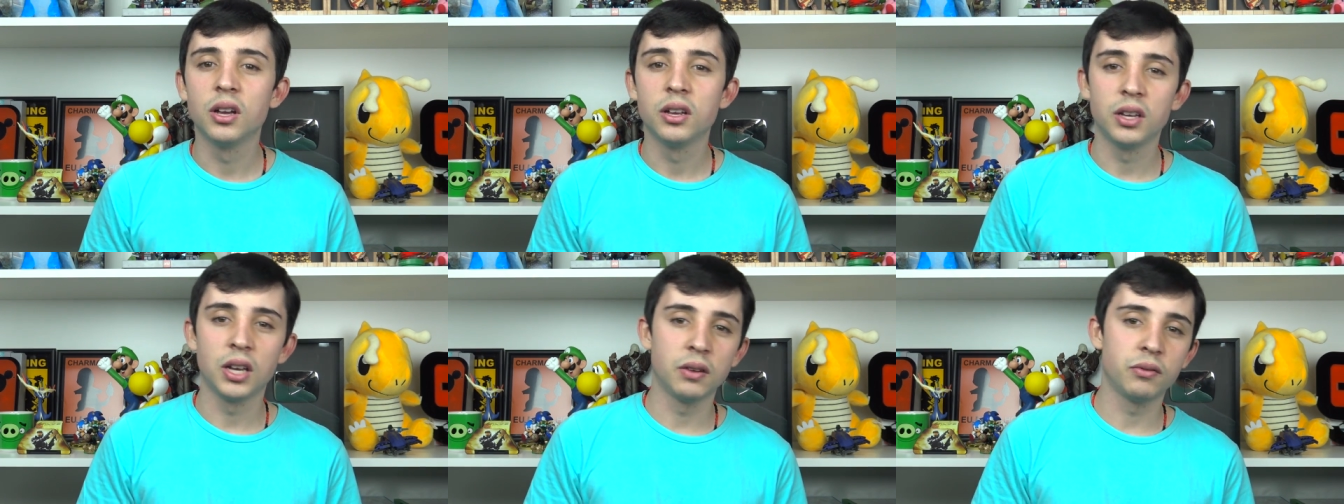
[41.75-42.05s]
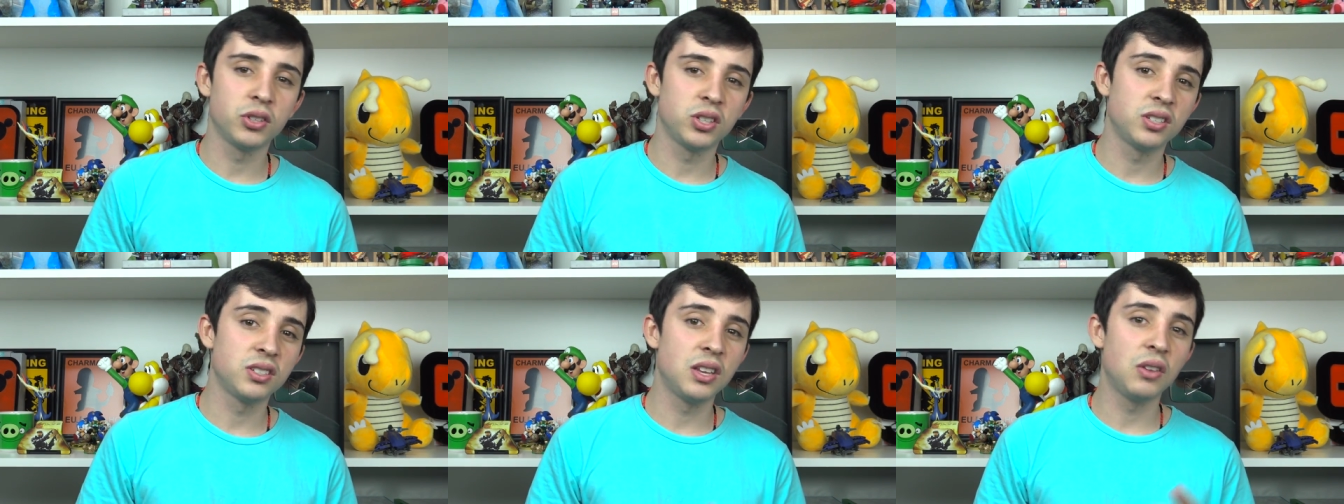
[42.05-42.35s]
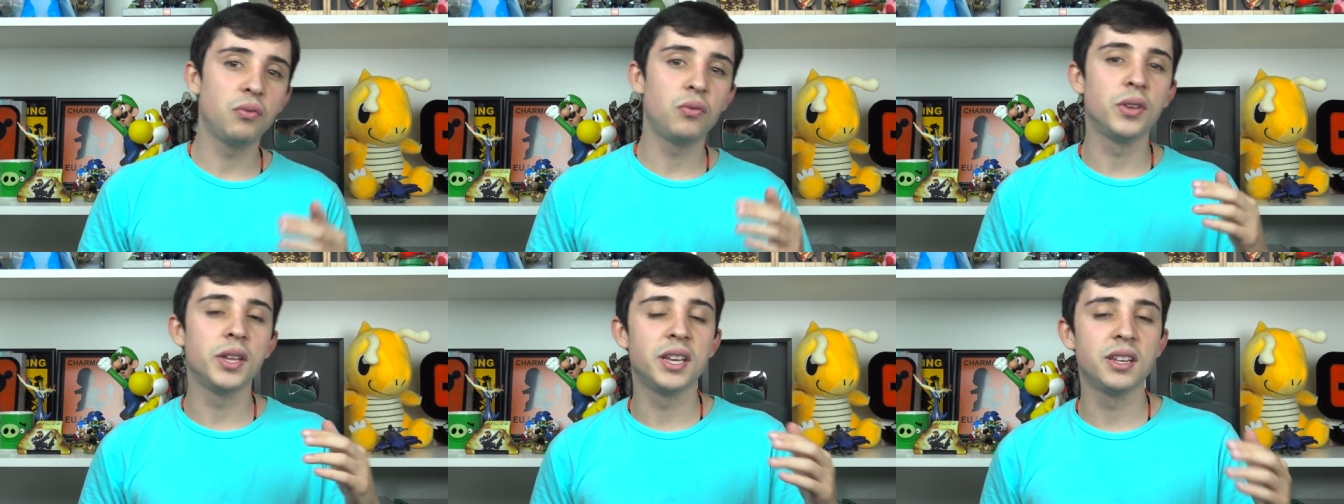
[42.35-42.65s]
e aí vocês
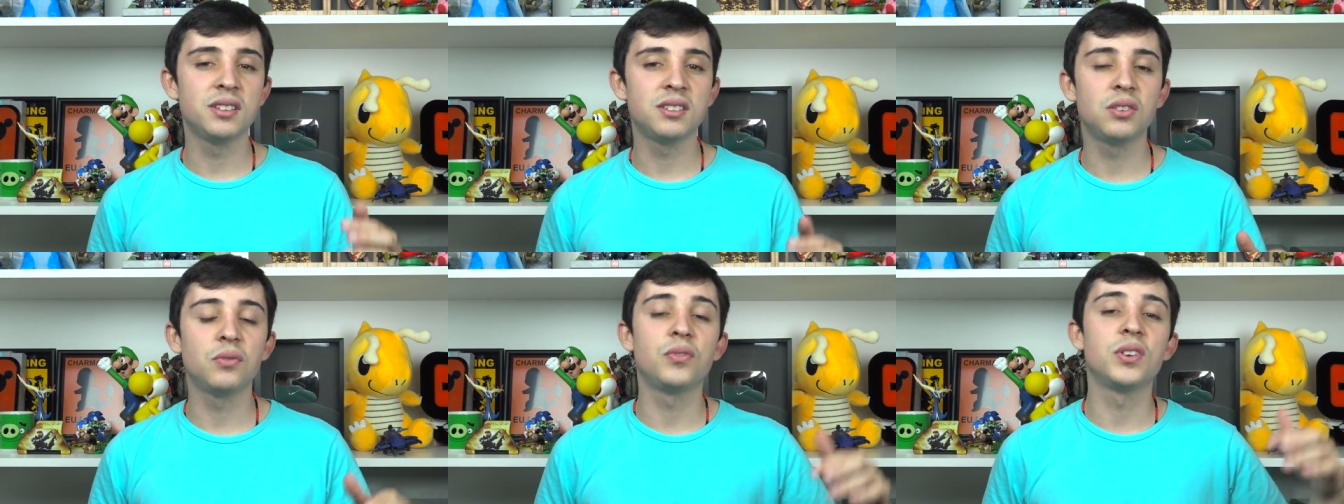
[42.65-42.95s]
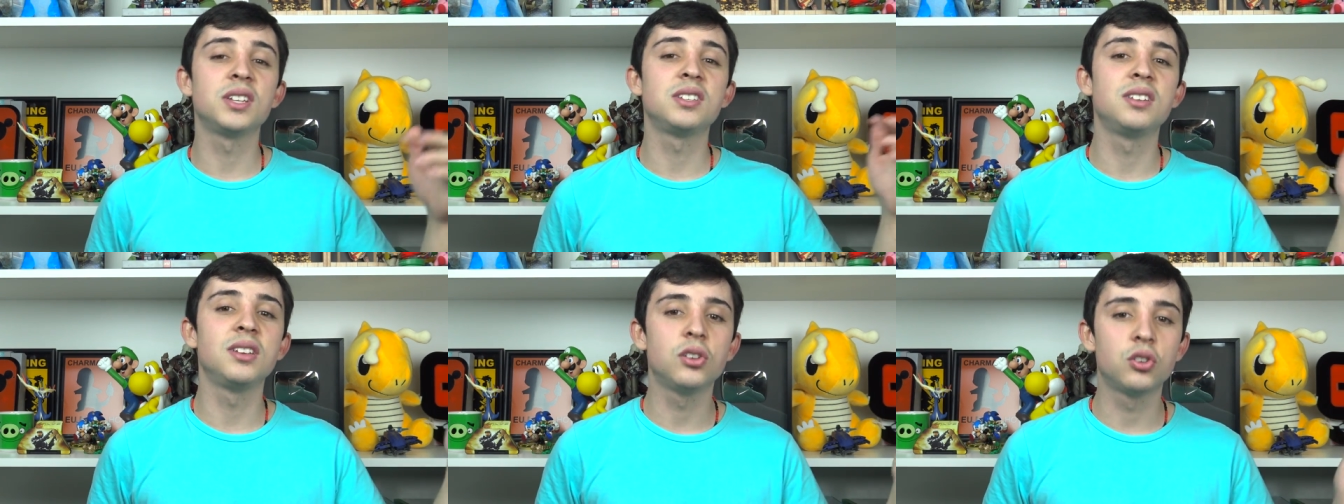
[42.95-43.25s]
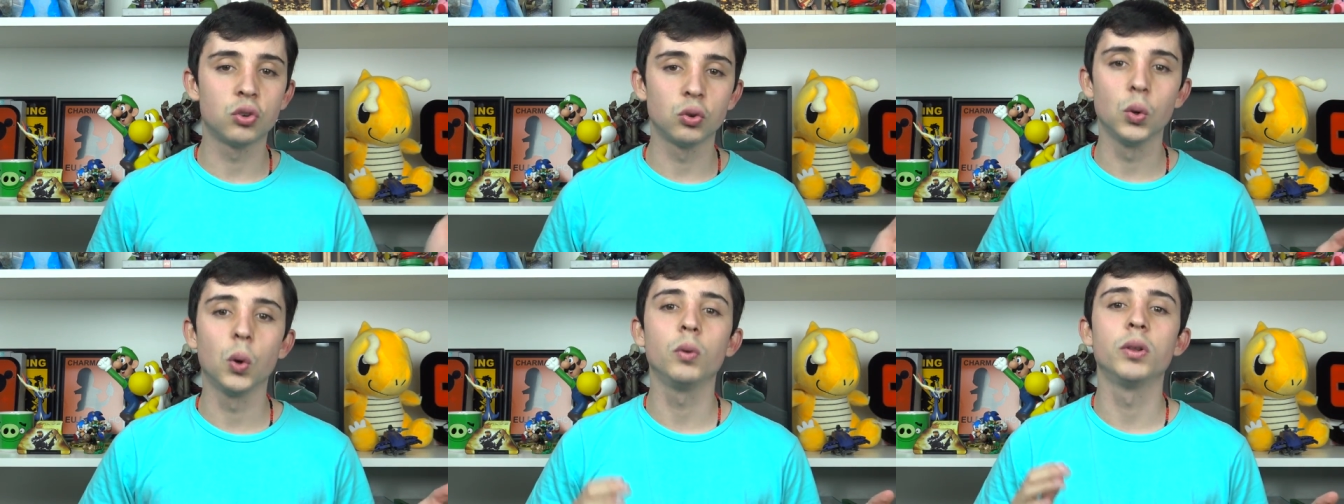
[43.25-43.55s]
definem se fez
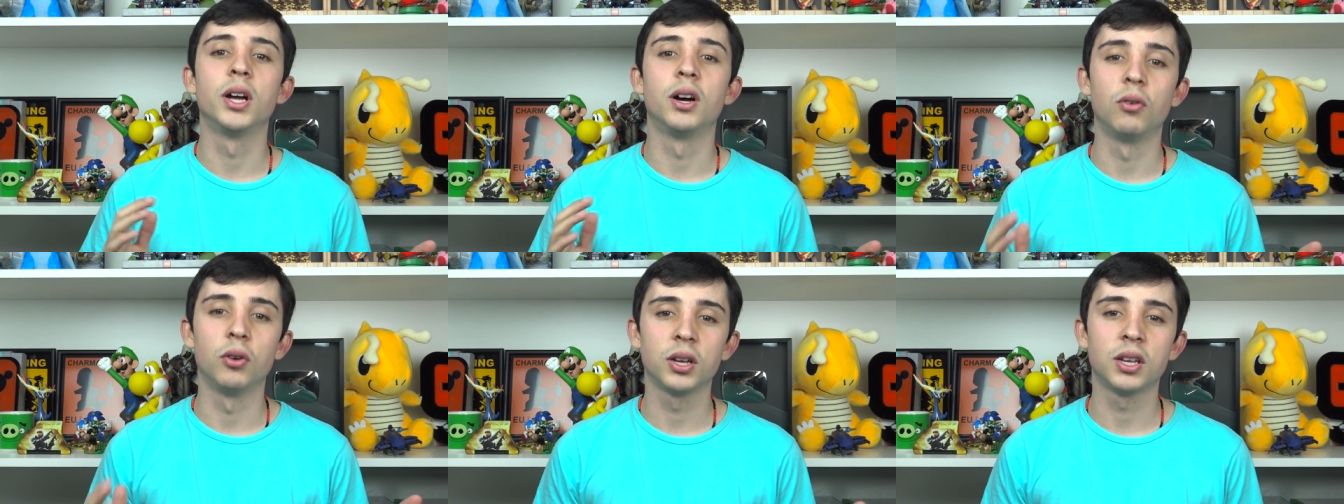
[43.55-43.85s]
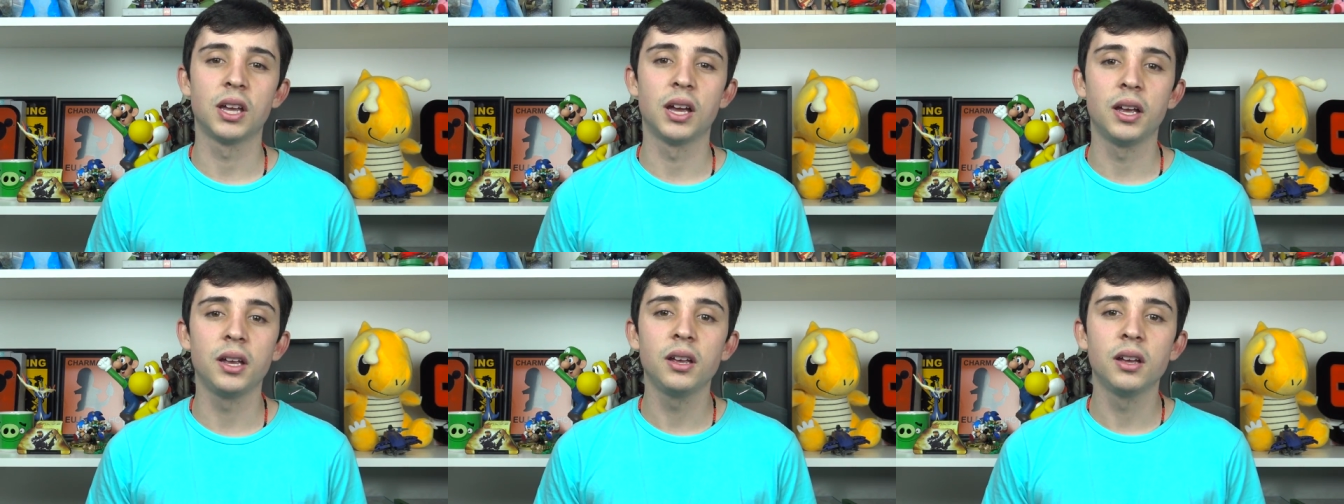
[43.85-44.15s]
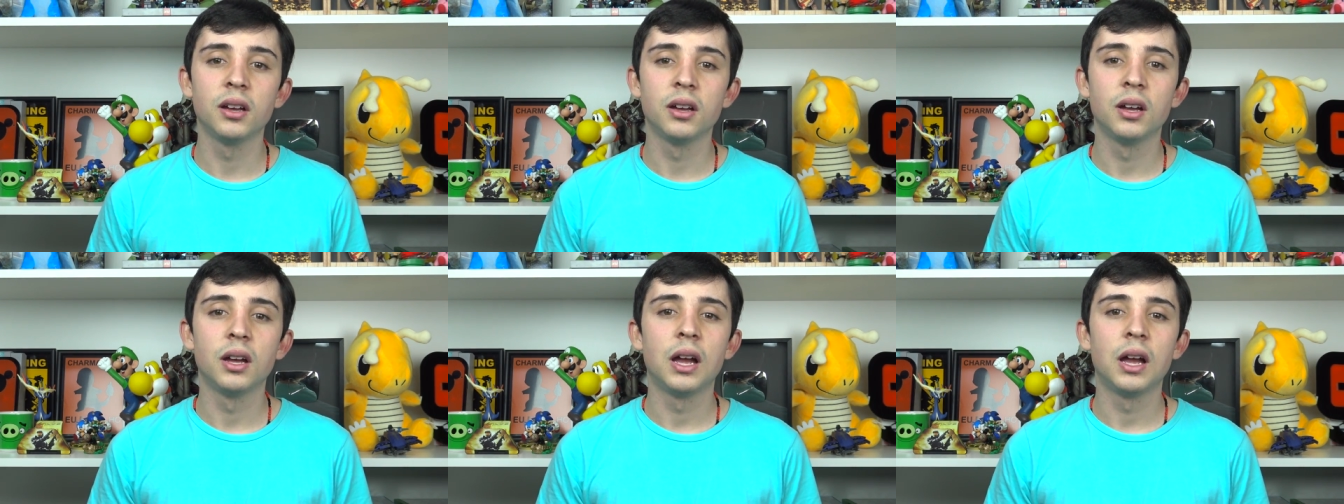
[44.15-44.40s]
sentido ou não, ok?